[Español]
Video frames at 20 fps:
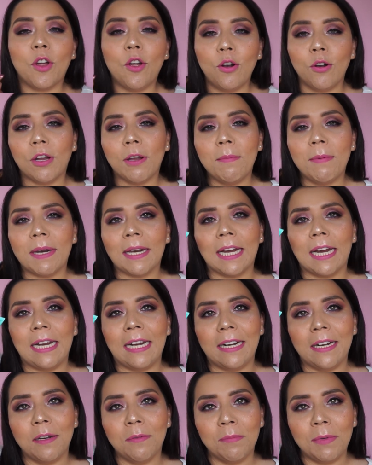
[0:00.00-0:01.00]
todo lo que me
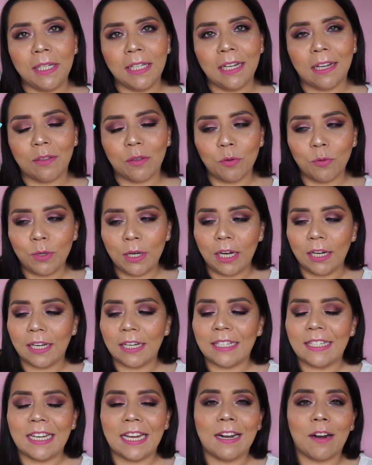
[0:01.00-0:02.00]
regalan en miniatura,
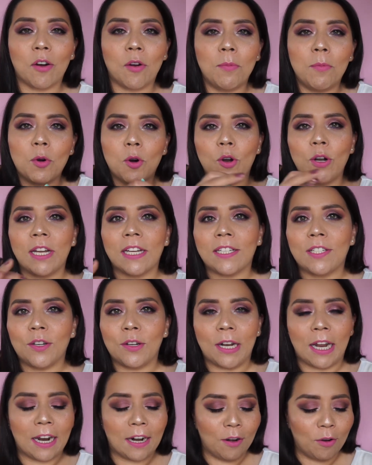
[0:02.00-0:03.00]
quisiera como
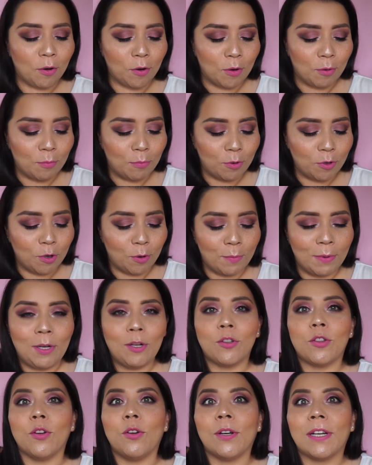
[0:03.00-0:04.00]
coleccionarlo, como no me
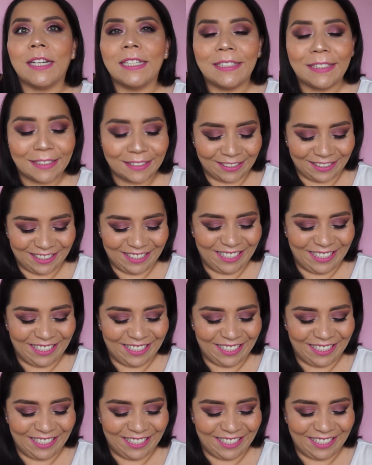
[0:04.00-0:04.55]
lo toques.